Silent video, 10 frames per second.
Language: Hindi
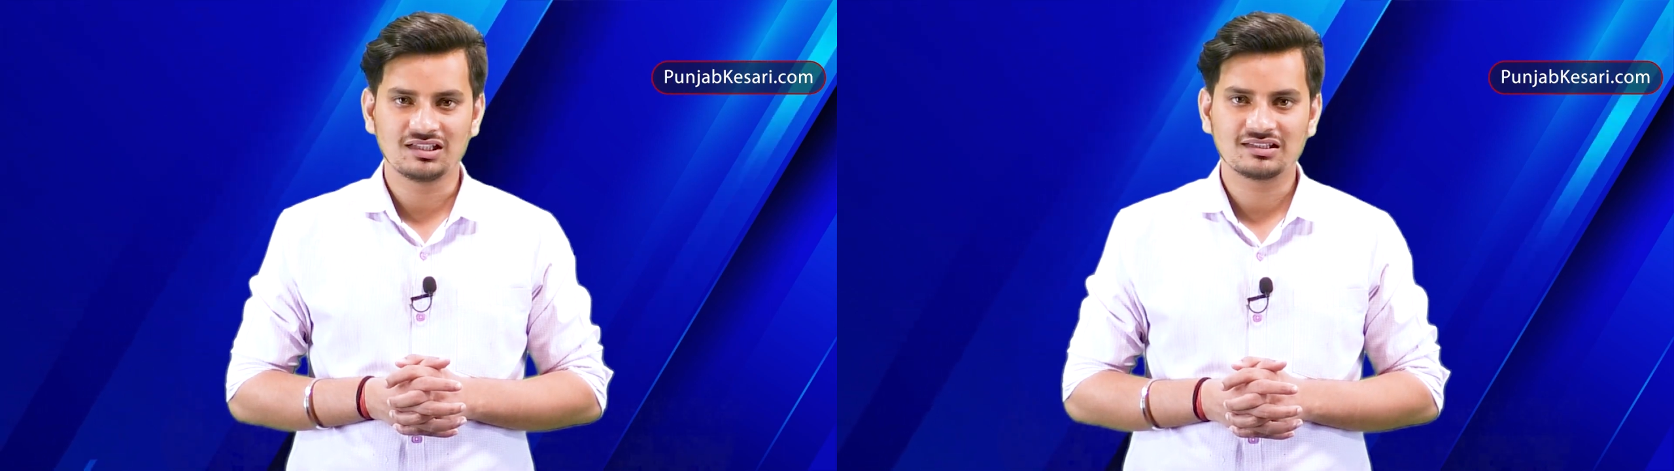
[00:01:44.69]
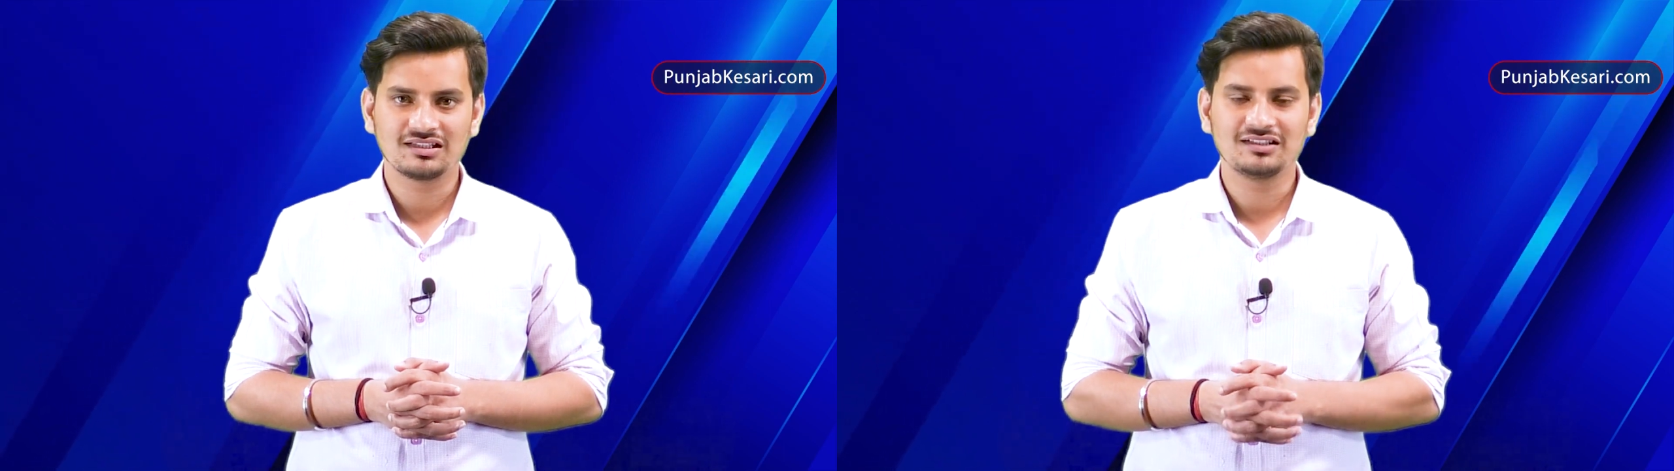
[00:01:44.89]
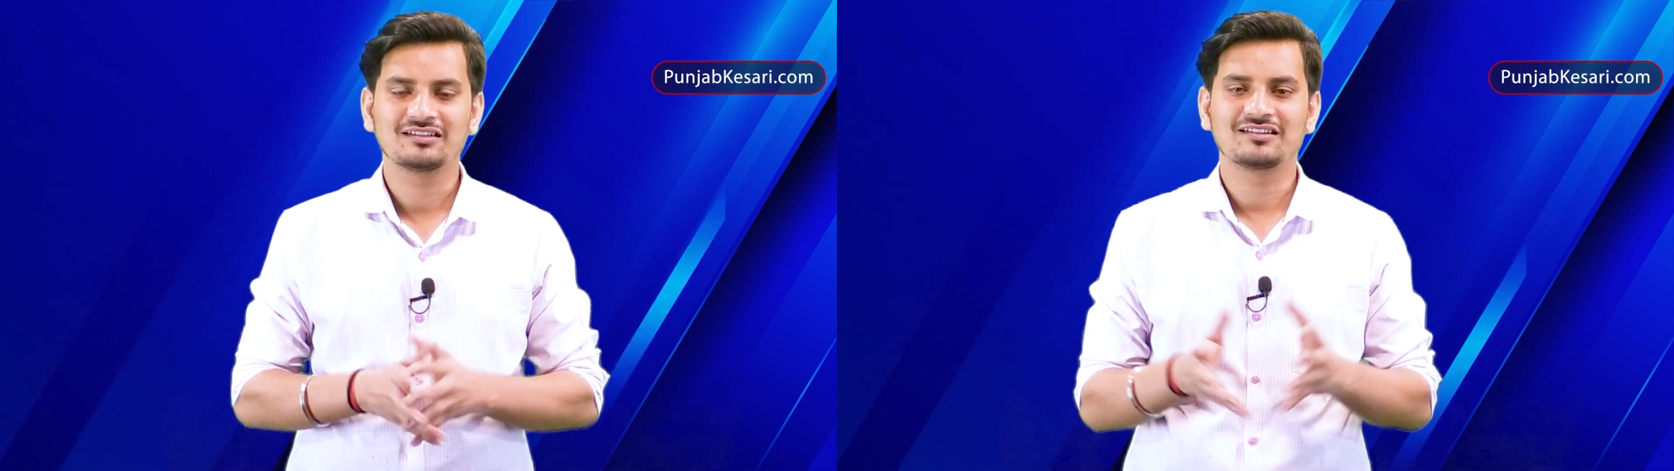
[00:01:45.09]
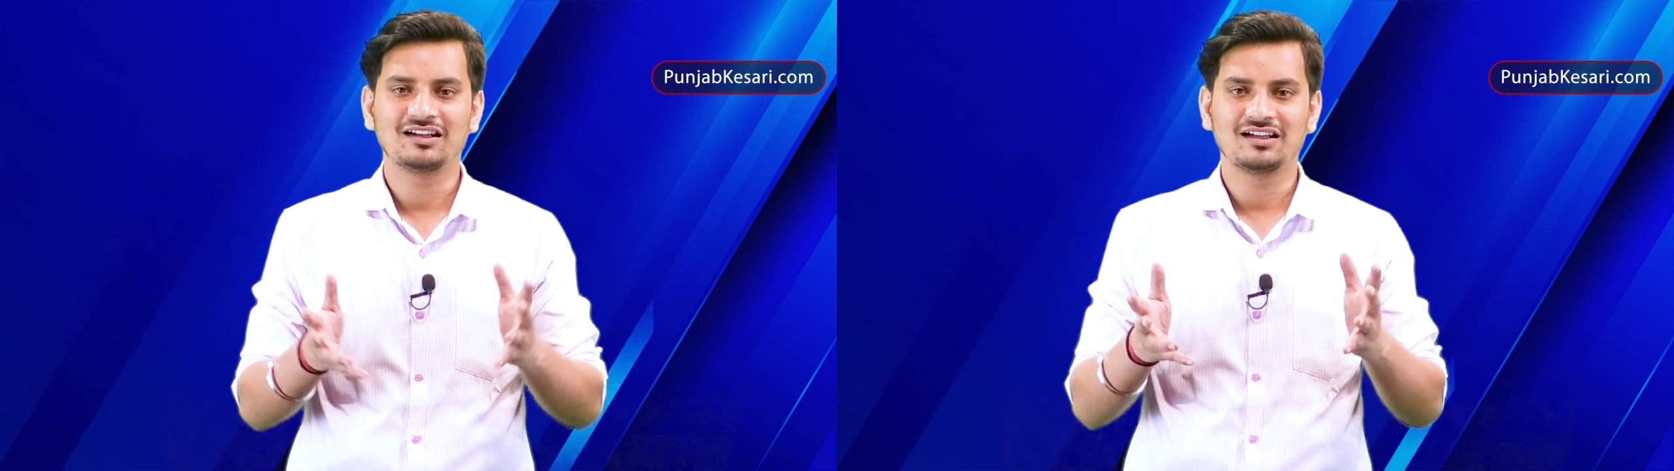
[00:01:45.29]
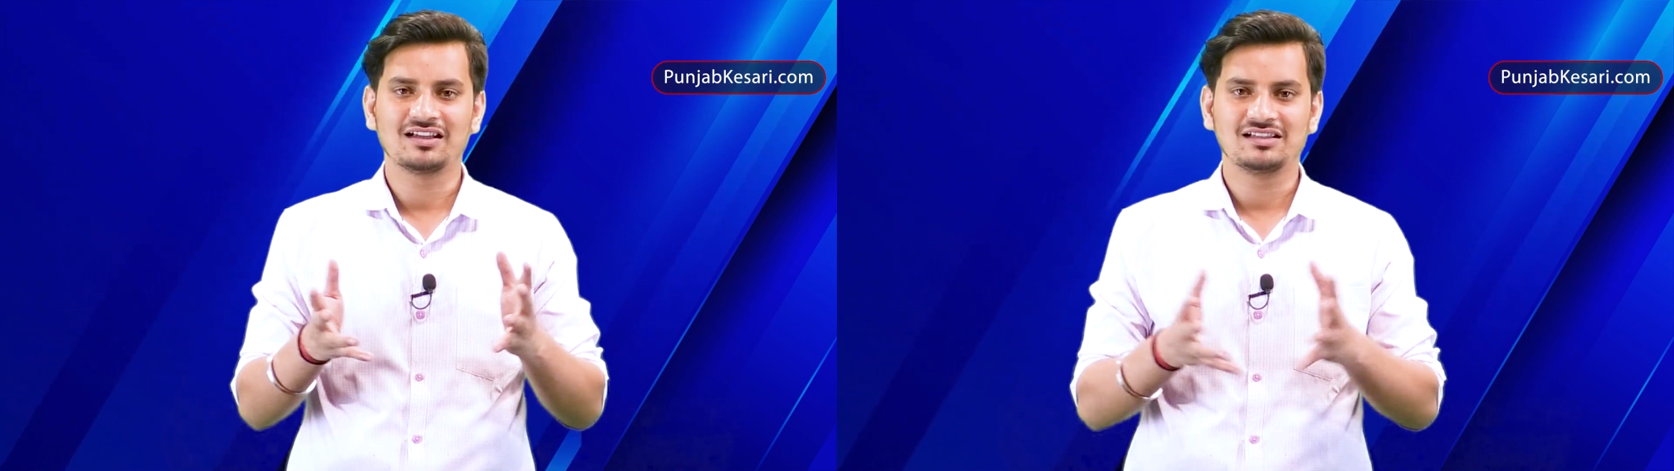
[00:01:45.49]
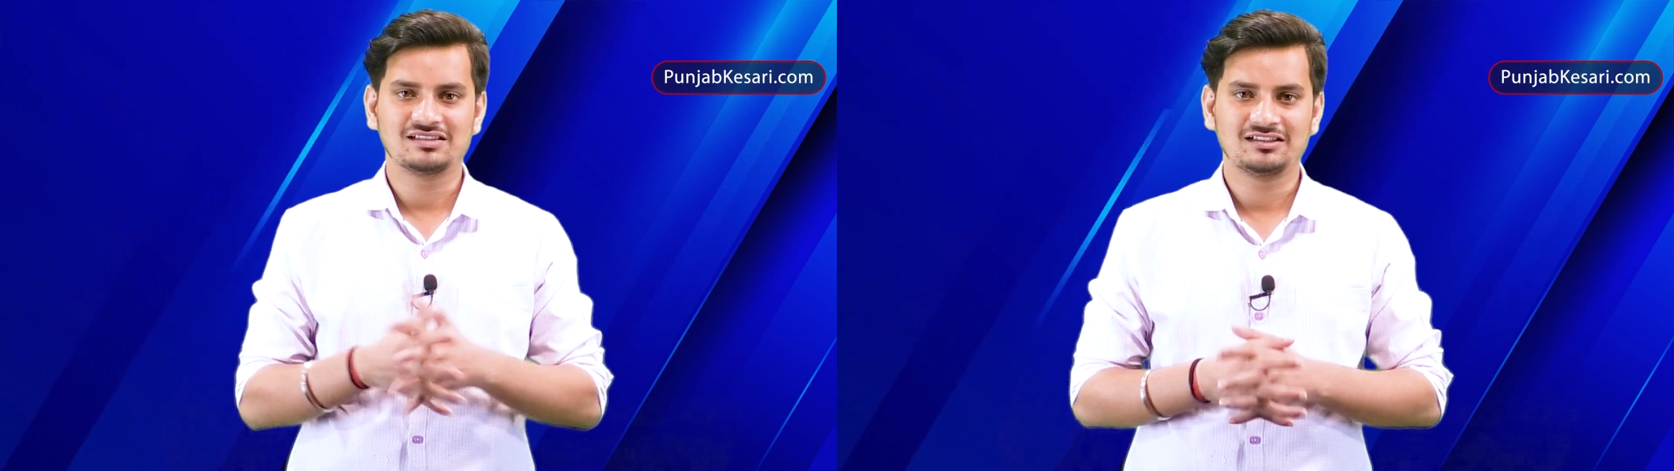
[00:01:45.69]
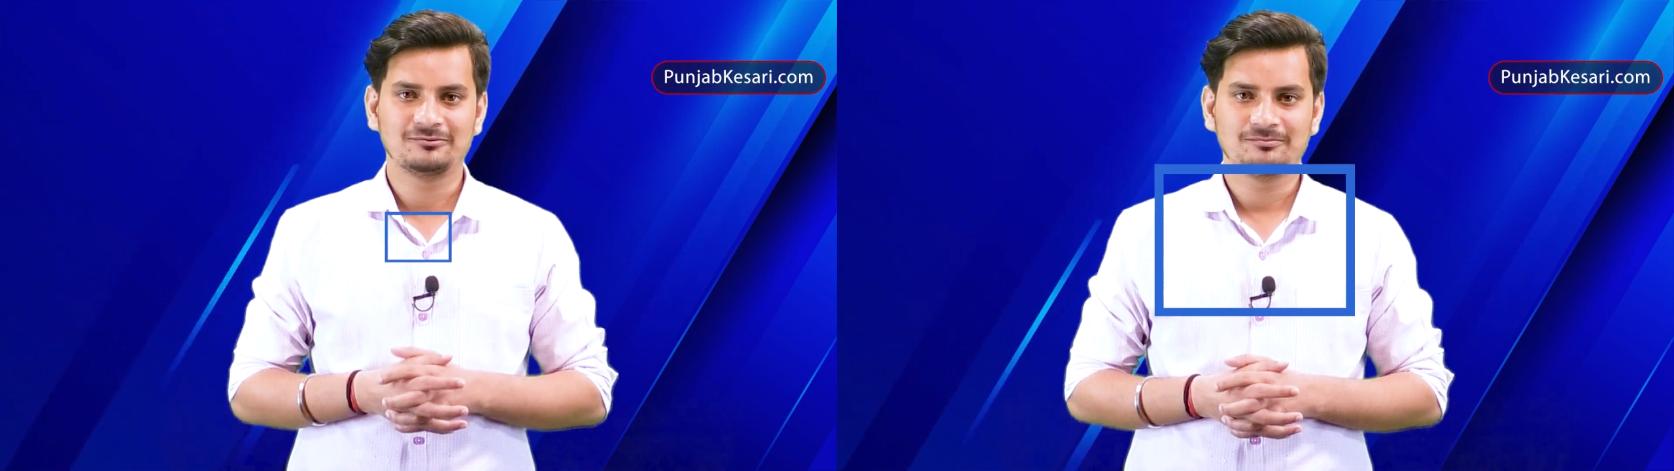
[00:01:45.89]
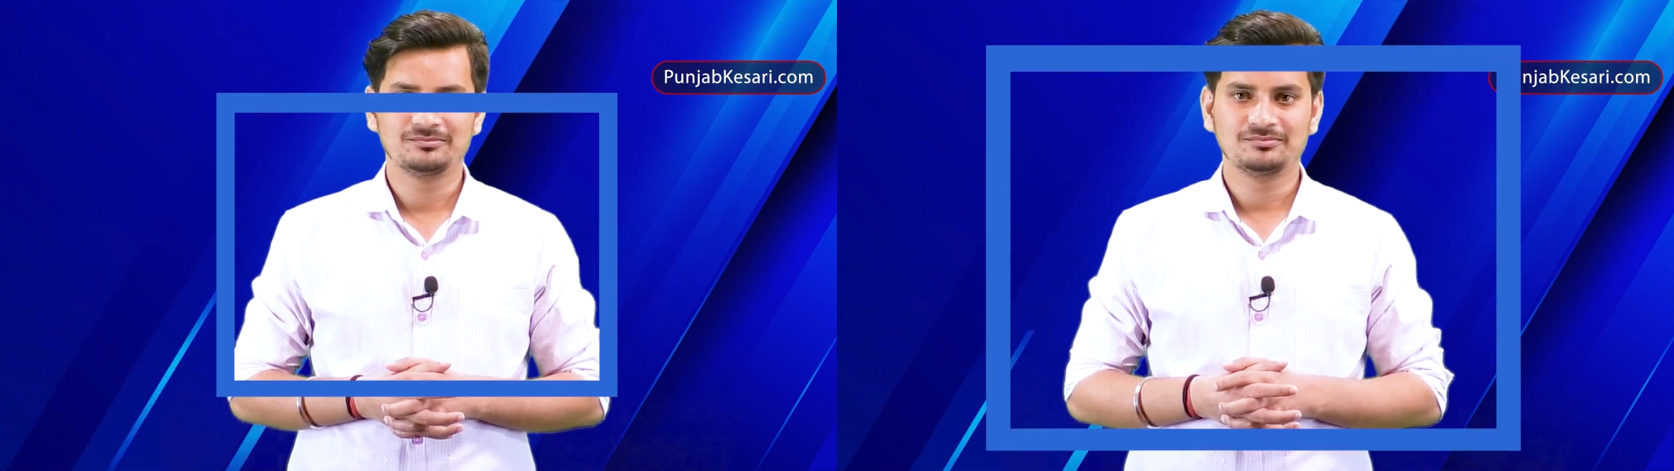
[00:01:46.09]
देखते रहिए क्रिकेट की इस
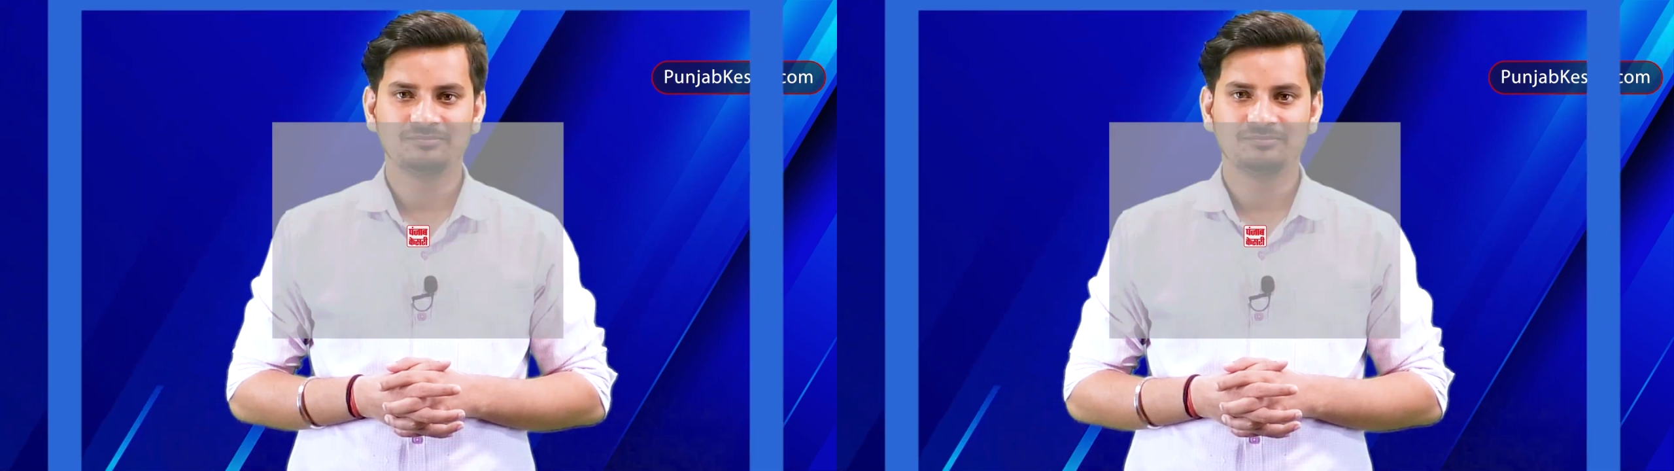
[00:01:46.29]
रिंग